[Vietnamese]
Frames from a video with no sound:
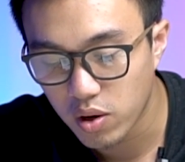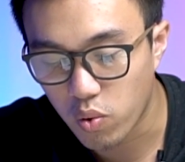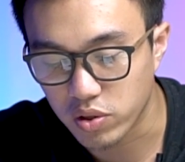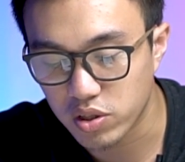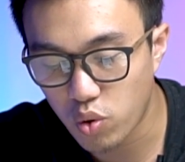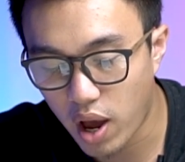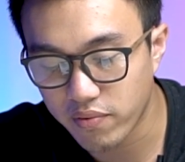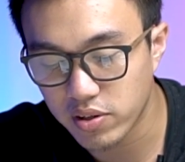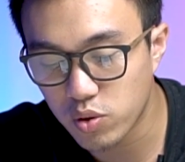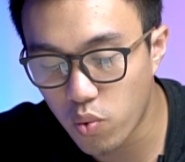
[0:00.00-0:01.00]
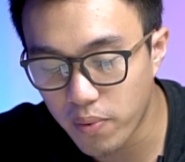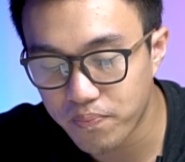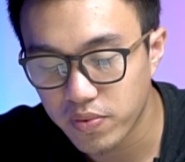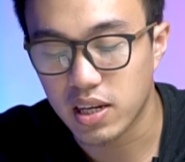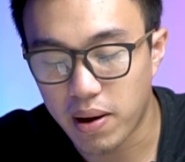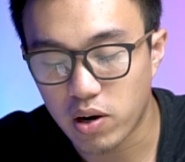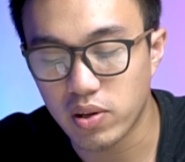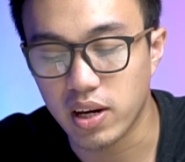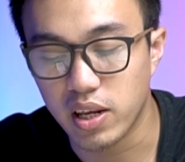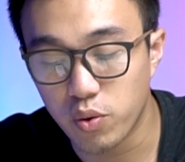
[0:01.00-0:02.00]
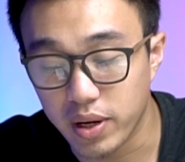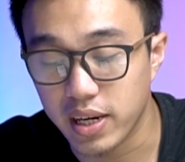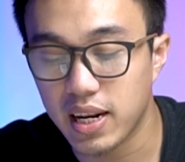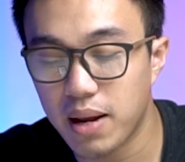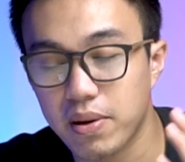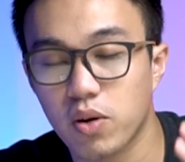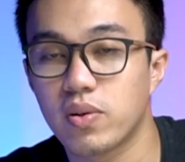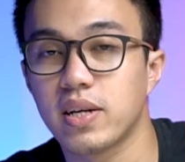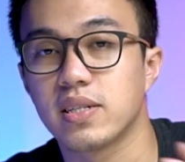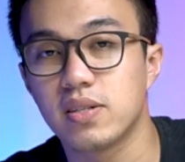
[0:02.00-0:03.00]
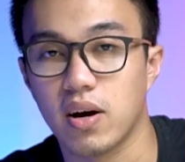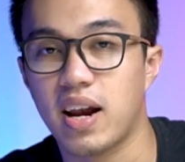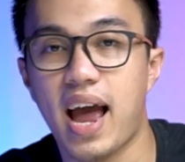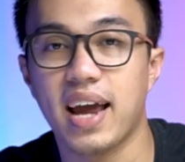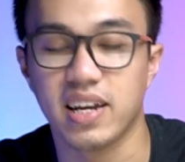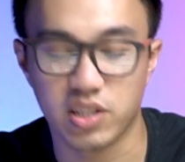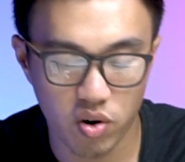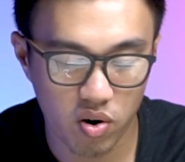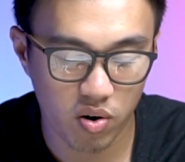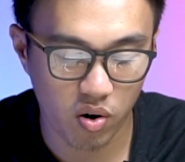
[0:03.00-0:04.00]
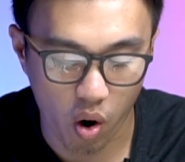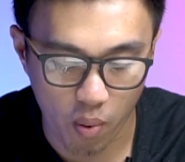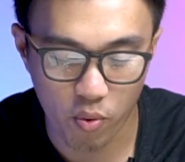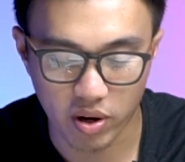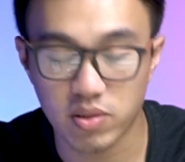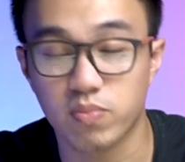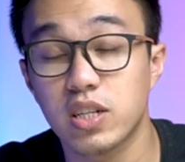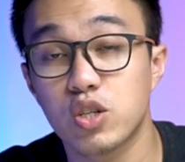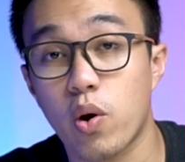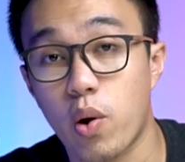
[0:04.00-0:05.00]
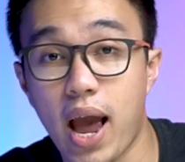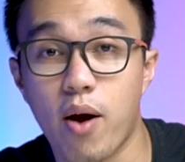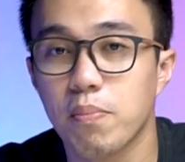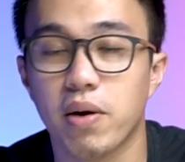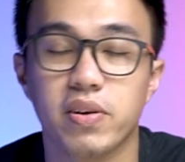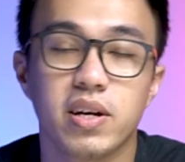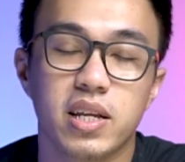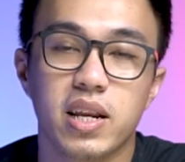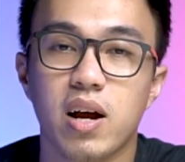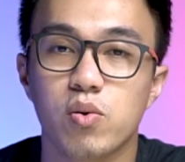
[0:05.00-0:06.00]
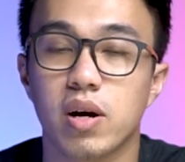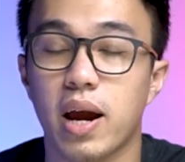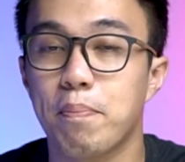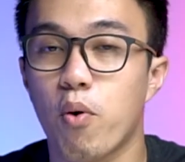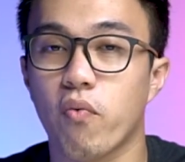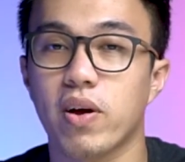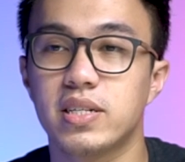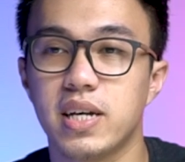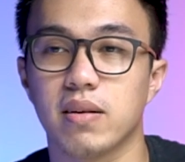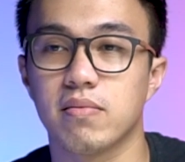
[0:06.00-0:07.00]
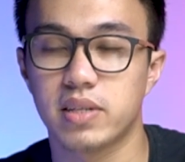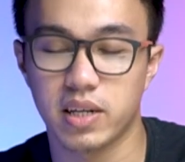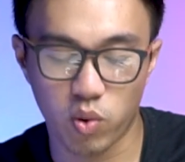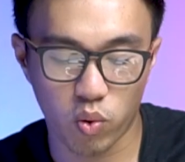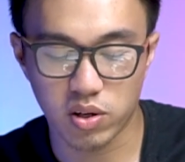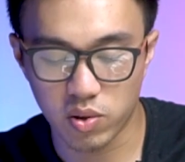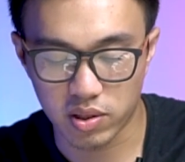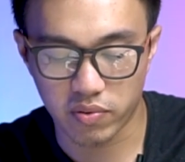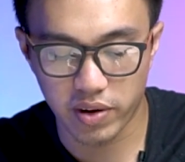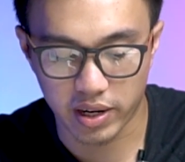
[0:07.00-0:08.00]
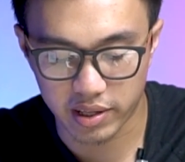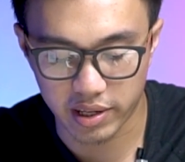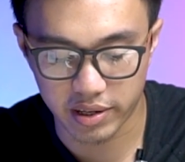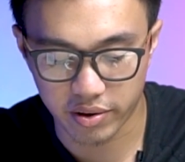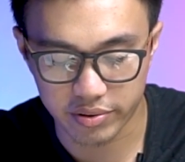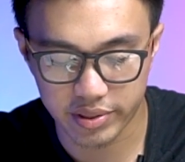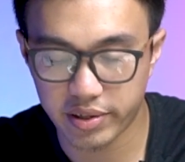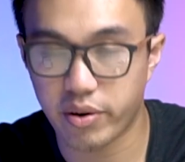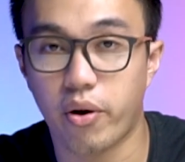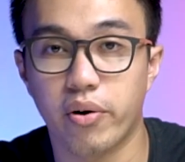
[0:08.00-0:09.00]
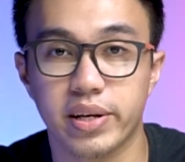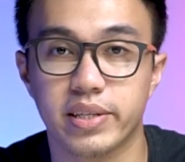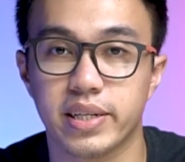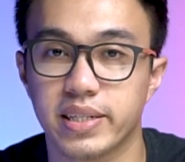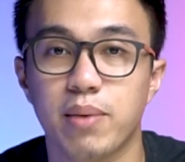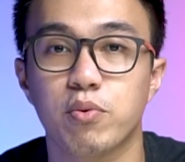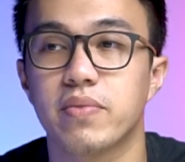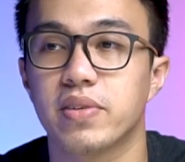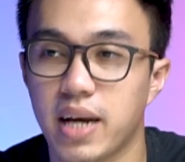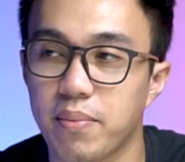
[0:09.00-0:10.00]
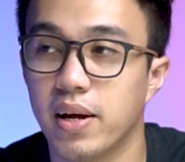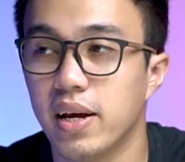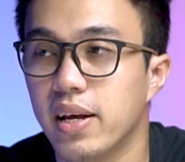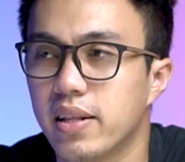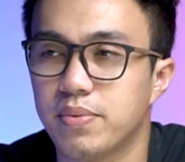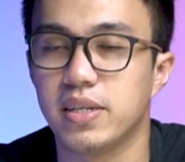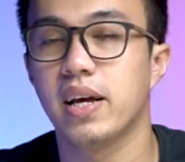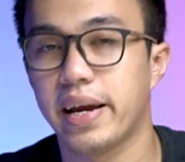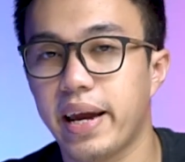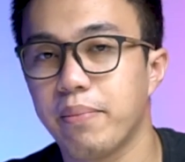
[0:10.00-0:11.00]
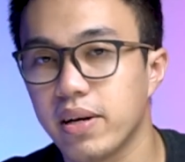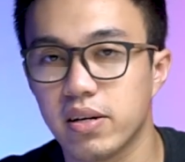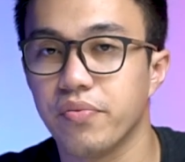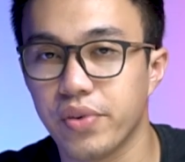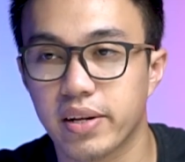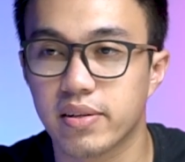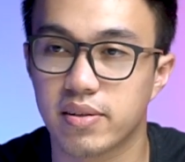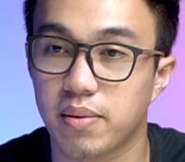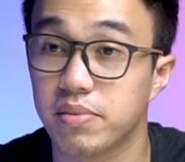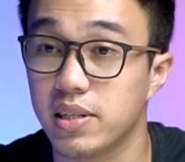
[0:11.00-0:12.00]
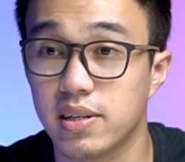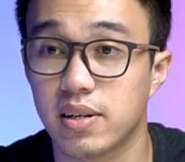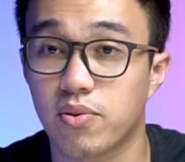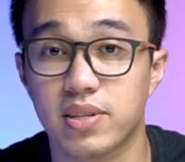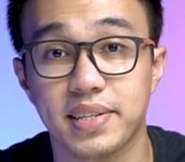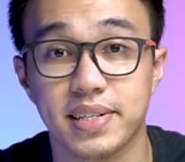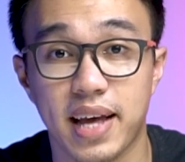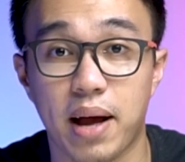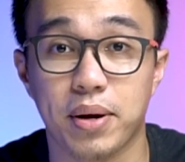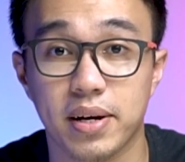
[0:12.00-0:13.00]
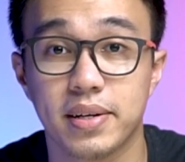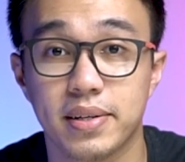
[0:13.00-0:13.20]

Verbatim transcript: của chữ toàn và chữ quốc thì các bạn có thể lưu ý là mình có thể sửa lại để cho có một cái dòng text hoàn hảo bởi vì những cái tính năng được Apple phát triển trên ngôn ngữ của tiếng Việt thì nó rất khó để chính xác 100% thậm chí là anh em mình người Việt thậm chí còn sai chính tả mà